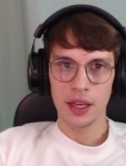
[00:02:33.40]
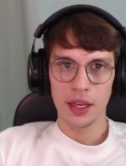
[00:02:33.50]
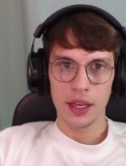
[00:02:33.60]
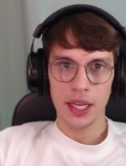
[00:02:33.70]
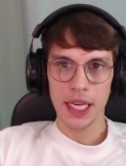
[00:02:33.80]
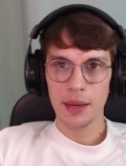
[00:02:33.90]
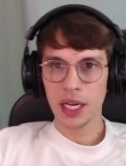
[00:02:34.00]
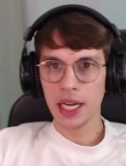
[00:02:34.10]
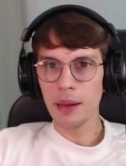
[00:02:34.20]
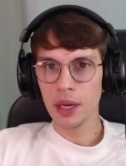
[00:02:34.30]
И
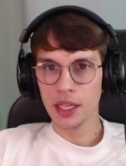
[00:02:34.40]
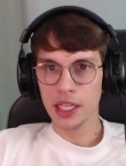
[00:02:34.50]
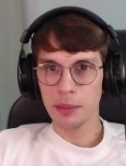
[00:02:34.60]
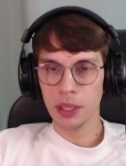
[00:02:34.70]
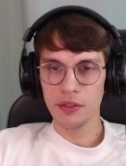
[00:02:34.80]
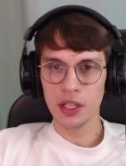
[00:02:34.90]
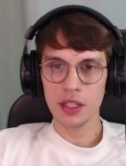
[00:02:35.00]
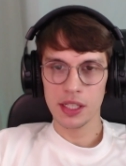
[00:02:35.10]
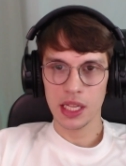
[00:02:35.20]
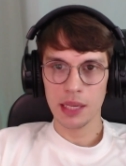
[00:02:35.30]
амальгама, она не
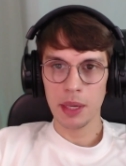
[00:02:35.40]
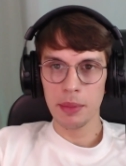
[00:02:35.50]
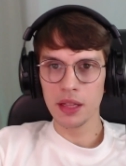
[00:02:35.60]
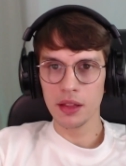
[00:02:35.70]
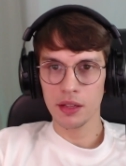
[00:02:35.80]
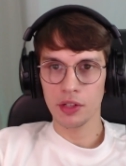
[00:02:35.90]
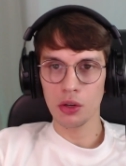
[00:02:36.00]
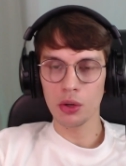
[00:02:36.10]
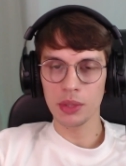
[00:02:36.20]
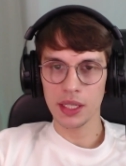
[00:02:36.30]
появилась одномоментно в
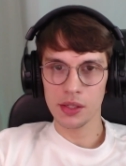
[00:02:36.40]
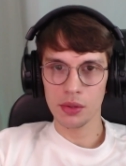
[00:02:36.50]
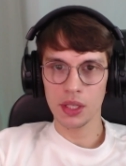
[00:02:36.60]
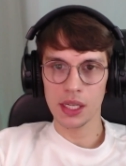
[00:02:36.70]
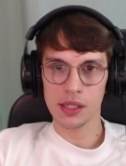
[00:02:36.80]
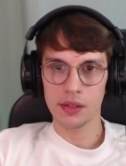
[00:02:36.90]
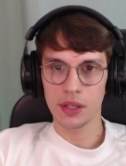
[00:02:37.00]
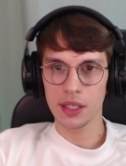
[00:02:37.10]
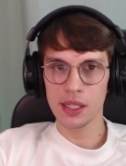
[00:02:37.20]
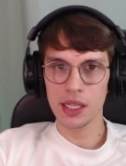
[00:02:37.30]
каком-то
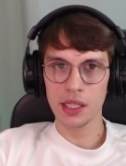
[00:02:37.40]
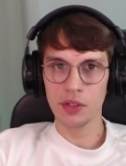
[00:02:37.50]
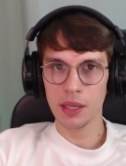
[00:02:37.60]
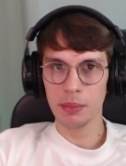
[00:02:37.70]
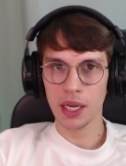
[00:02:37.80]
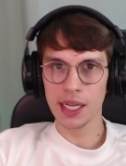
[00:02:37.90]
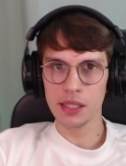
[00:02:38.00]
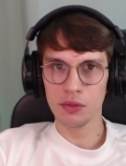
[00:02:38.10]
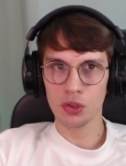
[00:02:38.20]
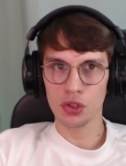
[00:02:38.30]
государстве. Исследования
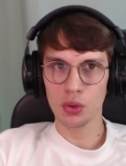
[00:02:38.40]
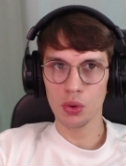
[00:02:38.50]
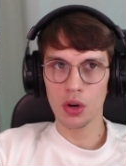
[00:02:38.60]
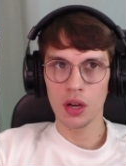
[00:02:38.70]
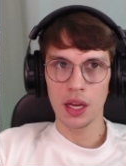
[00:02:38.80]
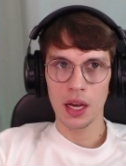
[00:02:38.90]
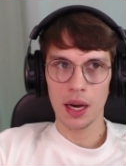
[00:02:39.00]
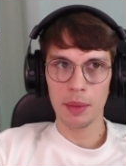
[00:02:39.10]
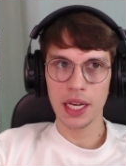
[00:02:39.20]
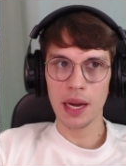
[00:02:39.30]
показывают, что
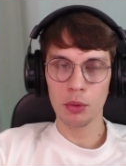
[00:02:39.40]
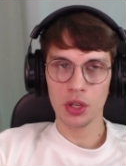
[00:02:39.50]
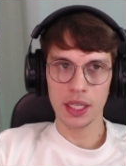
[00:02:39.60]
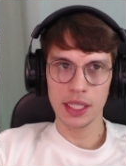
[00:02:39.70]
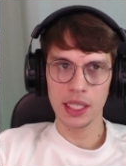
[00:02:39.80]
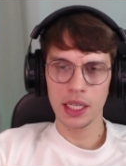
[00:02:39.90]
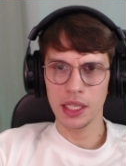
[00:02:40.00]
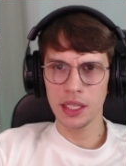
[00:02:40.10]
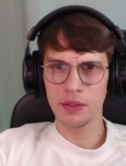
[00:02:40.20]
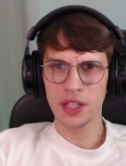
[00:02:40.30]
амальгаму находили
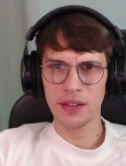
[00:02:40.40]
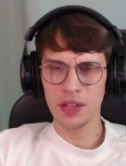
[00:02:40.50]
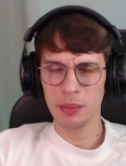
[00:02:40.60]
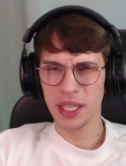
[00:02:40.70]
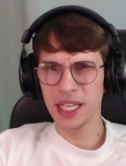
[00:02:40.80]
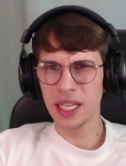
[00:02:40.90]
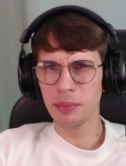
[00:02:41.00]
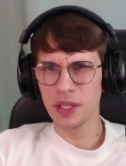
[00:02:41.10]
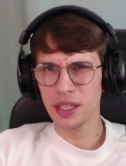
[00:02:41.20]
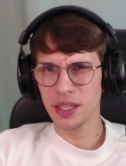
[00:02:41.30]
и в Древнем
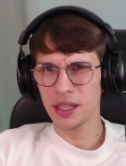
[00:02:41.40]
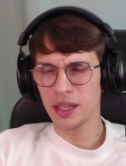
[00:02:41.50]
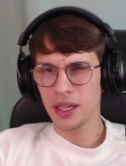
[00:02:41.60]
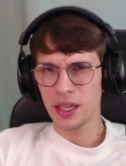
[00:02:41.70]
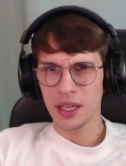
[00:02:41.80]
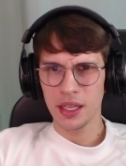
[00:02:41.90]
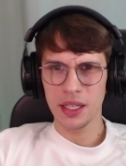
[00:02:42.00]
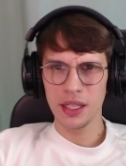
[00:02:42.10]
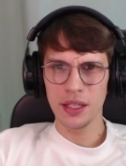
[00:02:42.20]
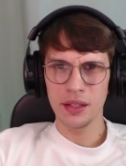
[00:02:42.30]
Египте,
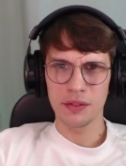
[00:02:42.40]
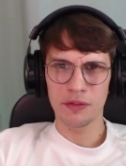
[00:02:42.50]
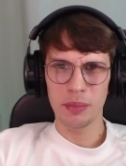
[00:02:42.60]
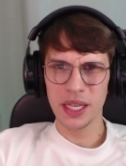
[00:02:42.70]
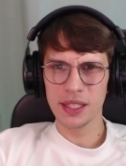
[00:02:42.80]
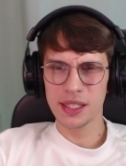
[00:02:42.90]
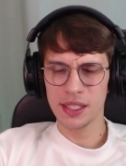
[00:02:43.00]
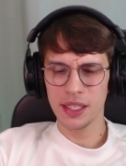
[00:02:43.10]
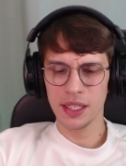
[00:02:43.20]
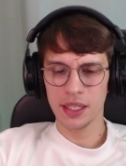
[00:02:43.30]
и в
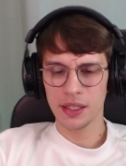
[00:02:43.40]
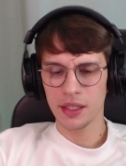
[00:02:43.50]
Персии,